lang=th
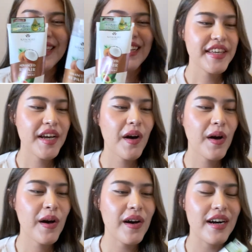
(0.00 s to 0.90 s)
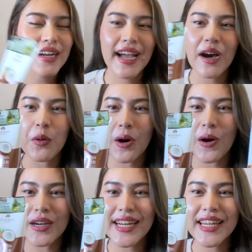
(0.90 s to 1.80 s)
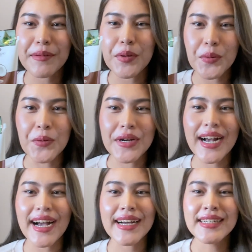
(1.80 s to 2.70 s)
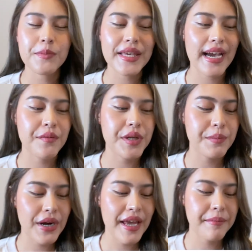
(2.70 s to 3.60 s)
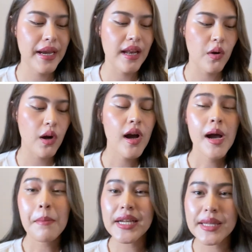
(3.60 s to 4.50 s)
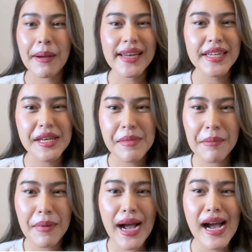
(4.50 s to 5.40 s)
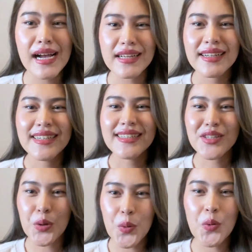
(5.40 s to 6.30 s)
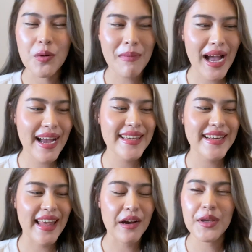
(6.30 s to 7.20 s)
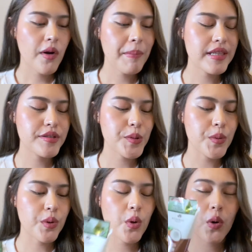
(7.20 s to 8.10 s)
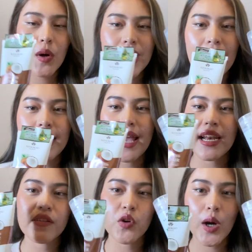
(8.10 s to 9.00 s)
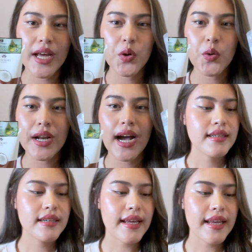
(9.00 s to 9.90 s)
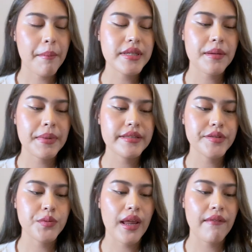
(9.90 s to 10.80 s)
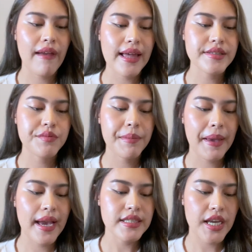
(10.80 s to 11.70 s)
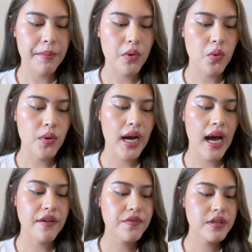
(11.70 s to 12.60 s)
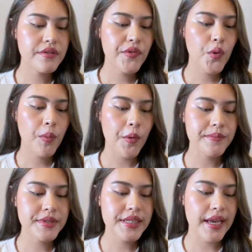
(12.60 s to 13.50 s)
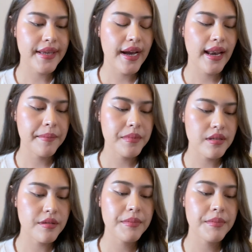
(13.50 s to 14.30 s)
ยี่ห้อเข่าคอทะเลพูนะคะมีการรีแบรนด์ใหม่แล้วก็ผลิตภัณฑ์ดีมากๆถูกมากอีกแล้วก็เป็นสูตรโคโคนัทแอนด์อะโวคาโดนะคะคืออันนี้มันจะเป็นสูตร Advanced Repair Shampoo นะคะฟื้นฟูผมเสียอย่างล้ำลึก